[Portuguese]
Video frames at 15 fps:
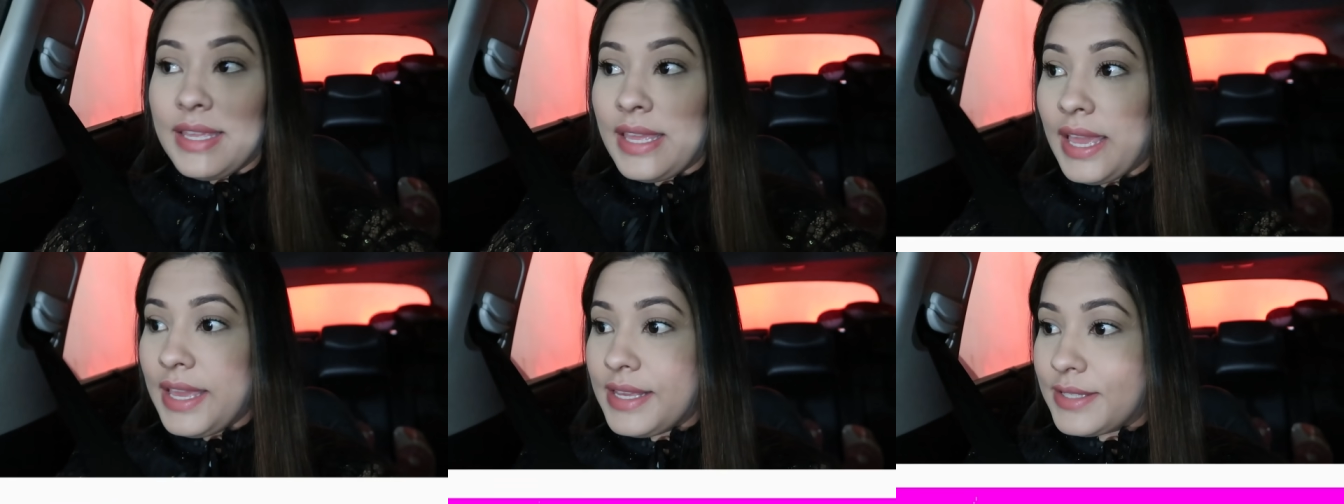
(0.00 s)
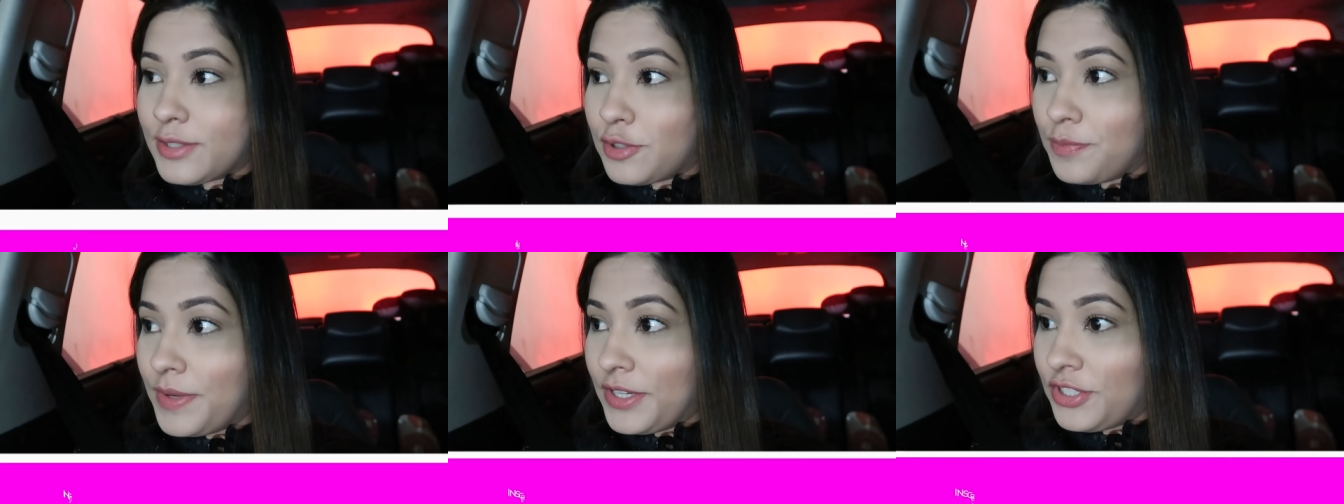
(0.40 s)
E é
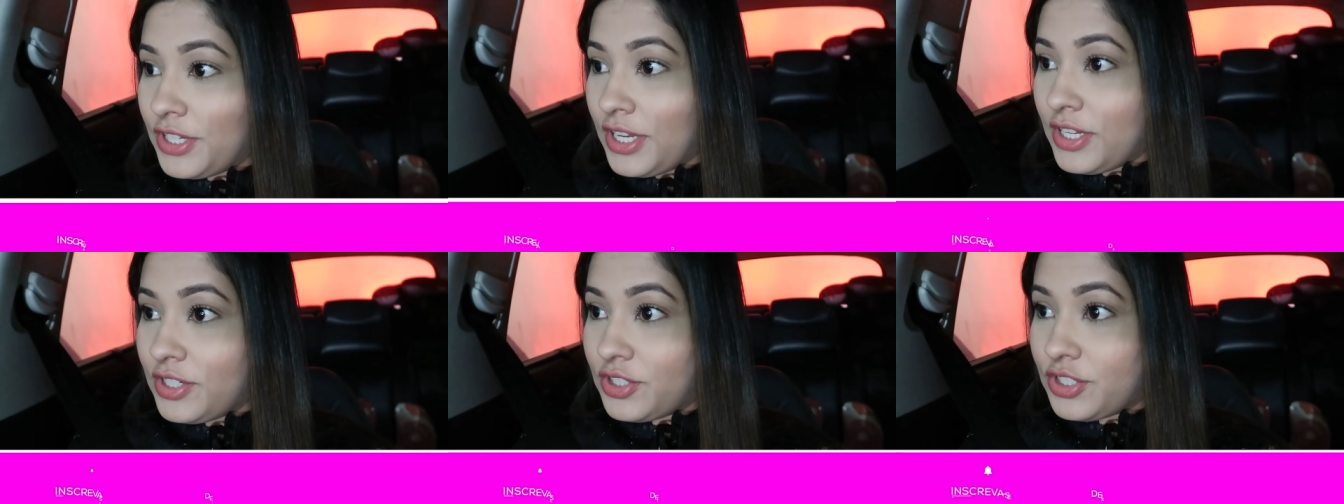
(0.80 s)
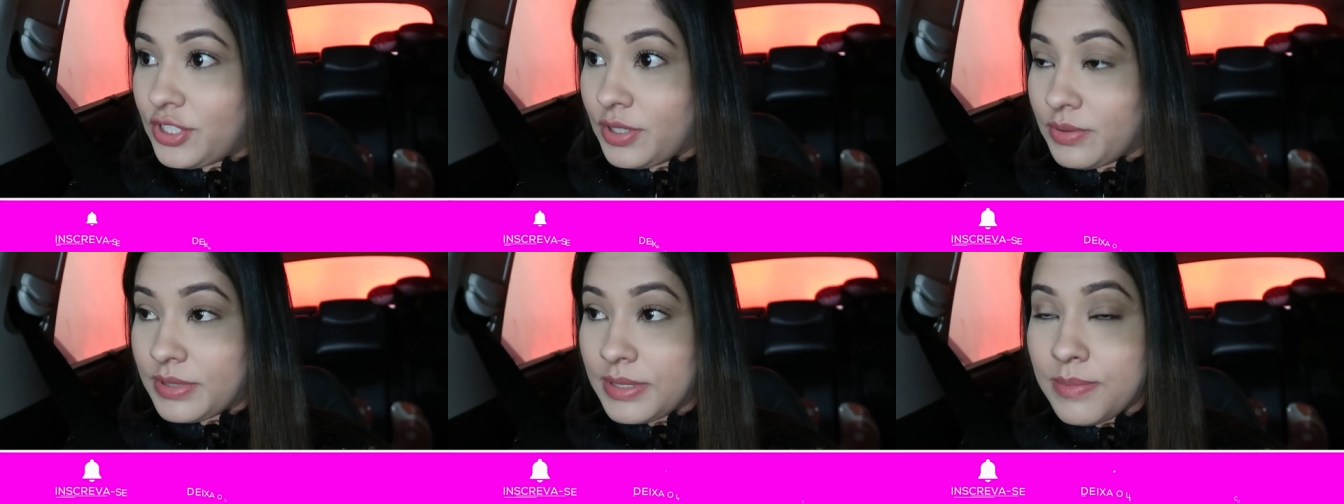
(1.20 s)
isso, minha gente.
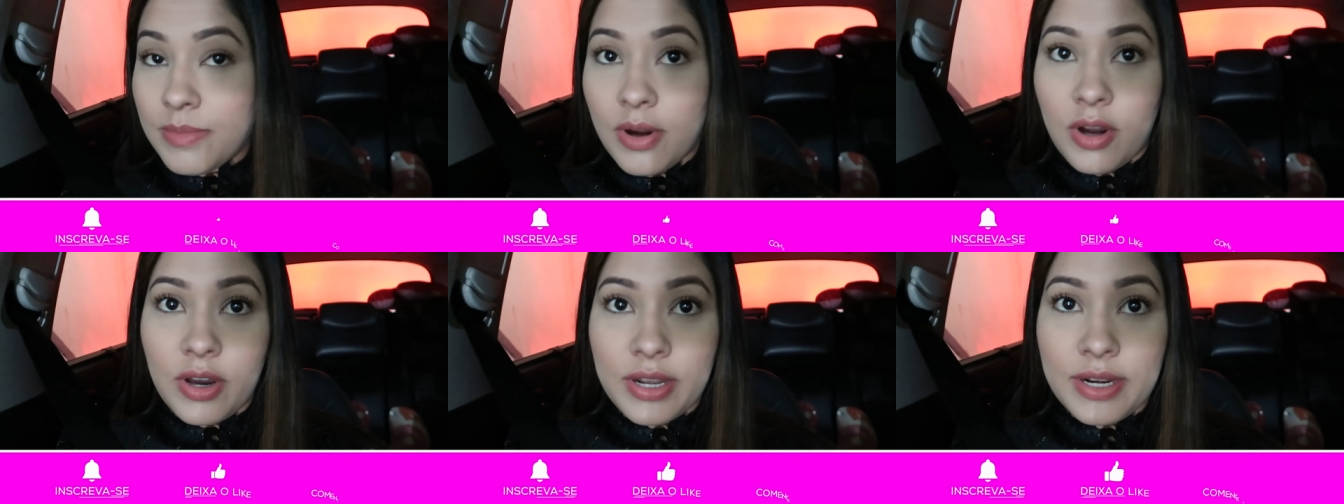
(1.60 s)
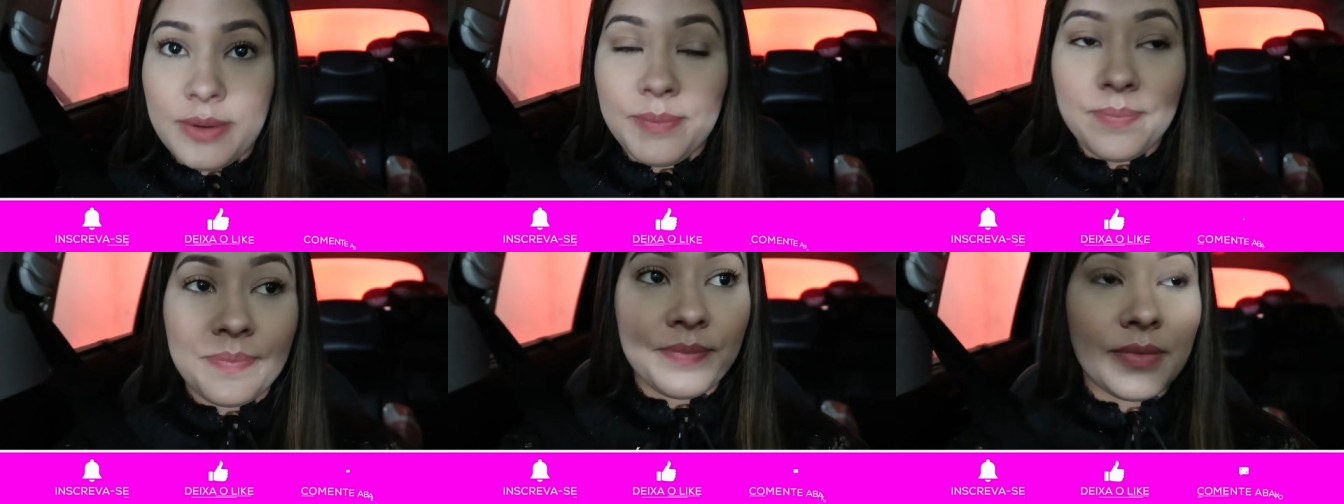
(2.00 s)
Então,
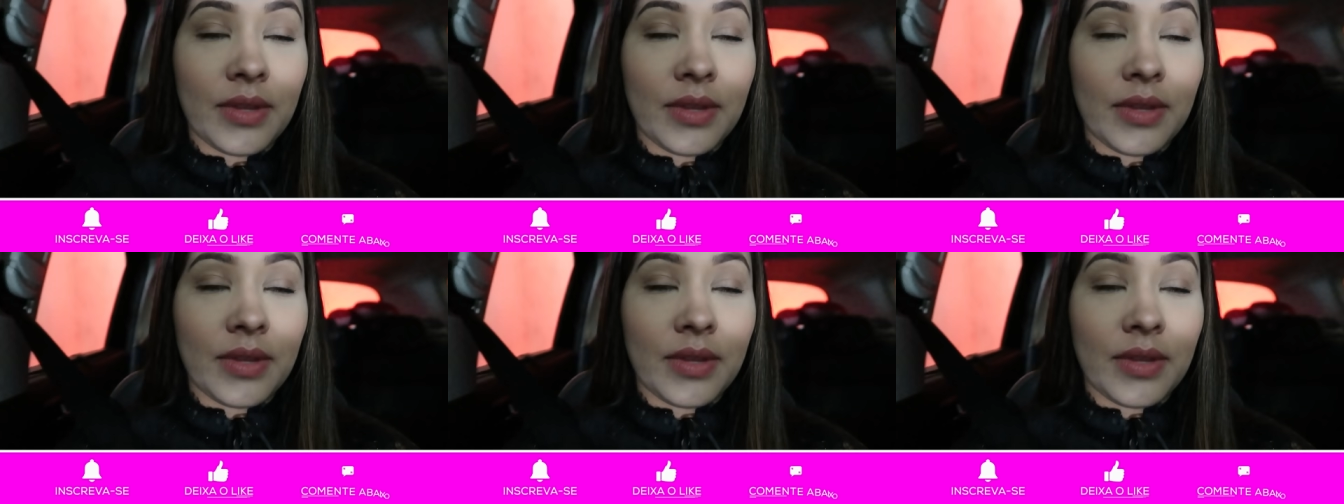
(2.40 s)
simbora.